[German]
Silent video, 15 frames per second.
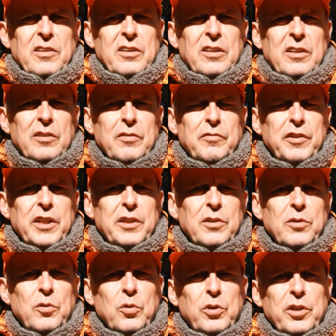ihr fit
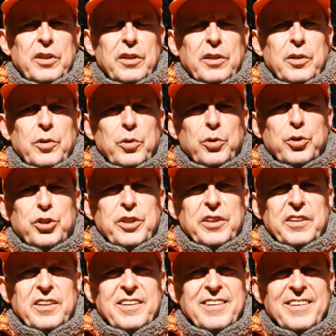und
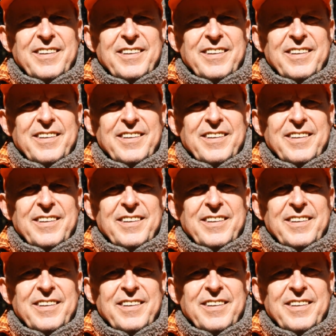gerüstet.